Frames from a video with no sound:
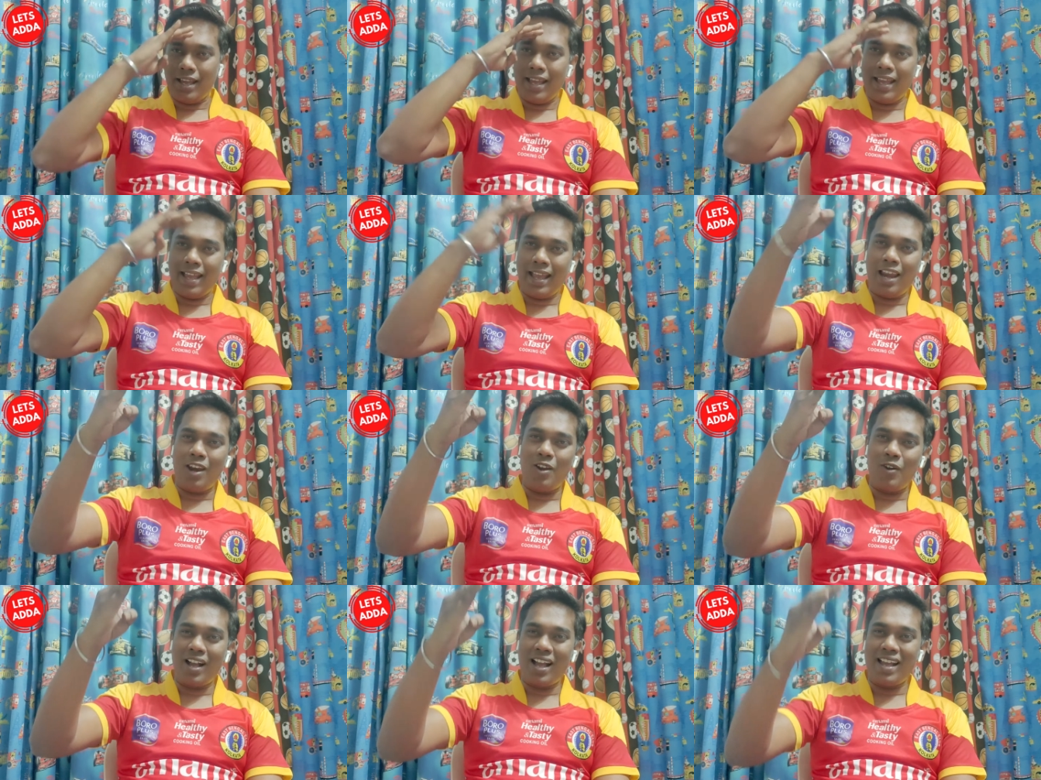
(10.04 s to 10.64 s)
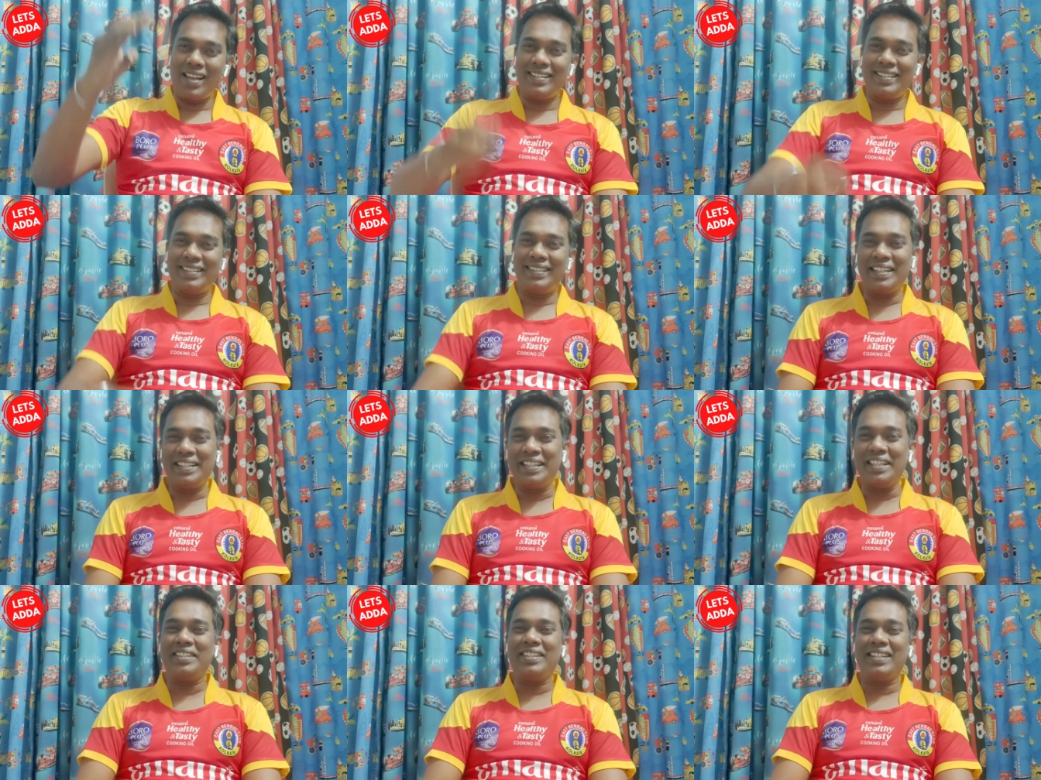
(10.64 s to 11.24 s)
হ্যাঁ হ্যালো গাইজ
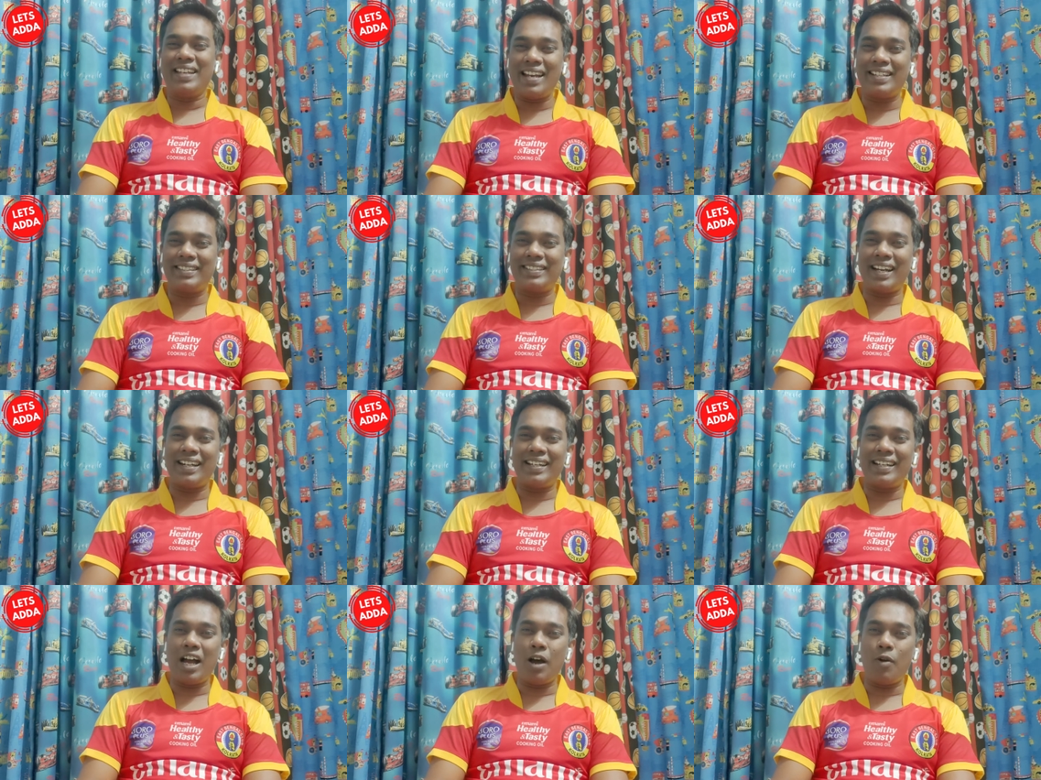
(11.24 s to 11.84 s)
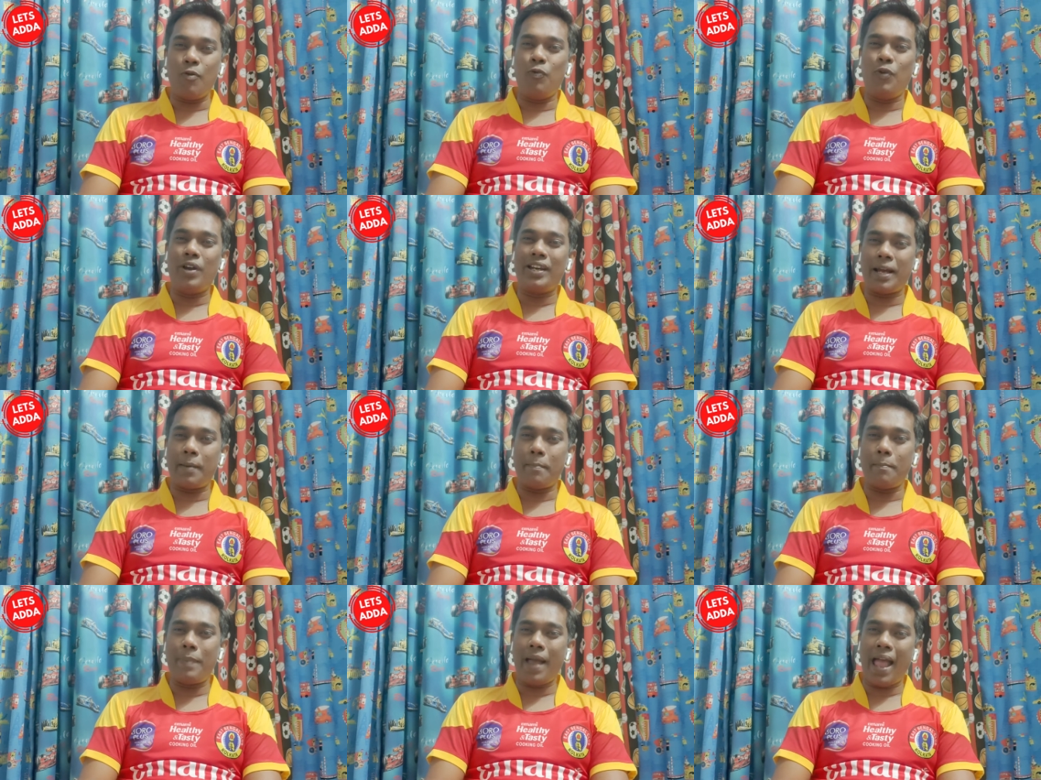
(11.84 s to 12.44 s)
দিস ইজ লেটস আড্ডা
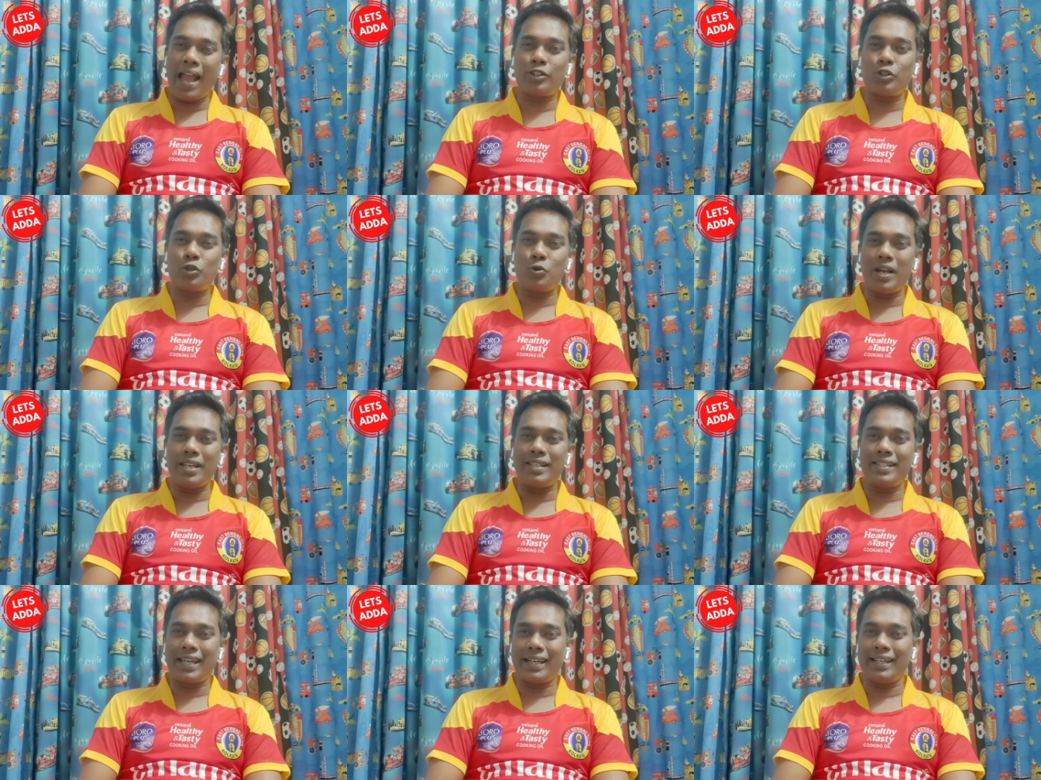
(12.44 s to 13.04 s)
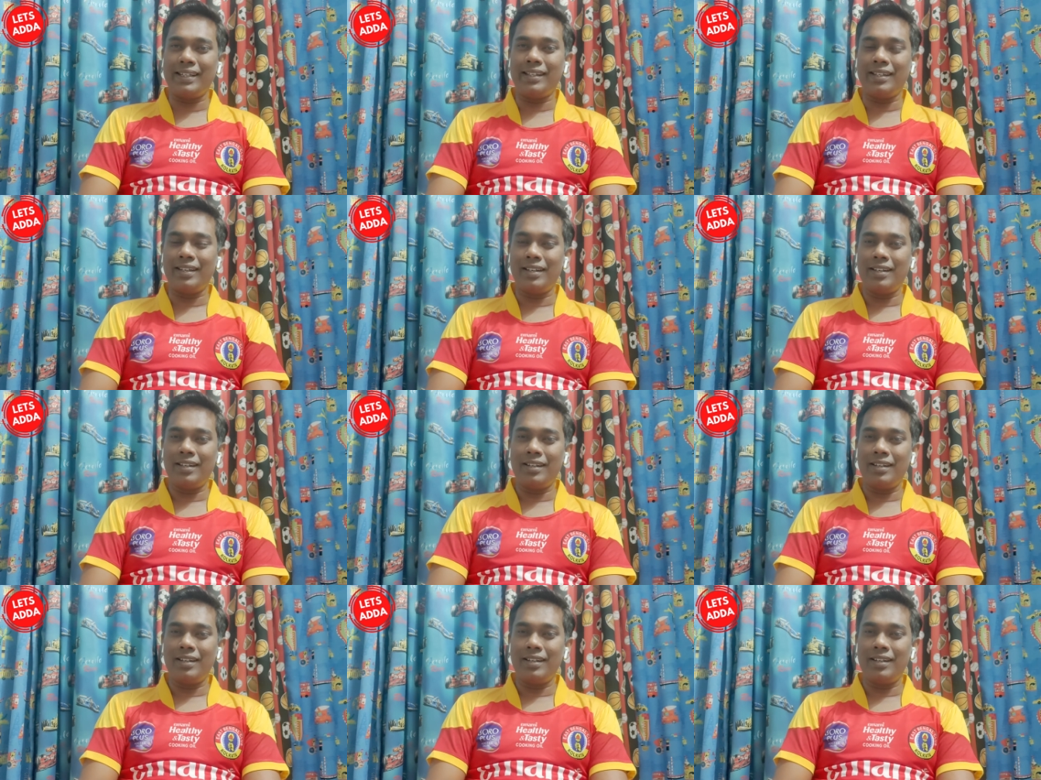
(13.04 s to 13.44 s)
ওয়েলকাম ব্যাক টু মাই চ্যানেল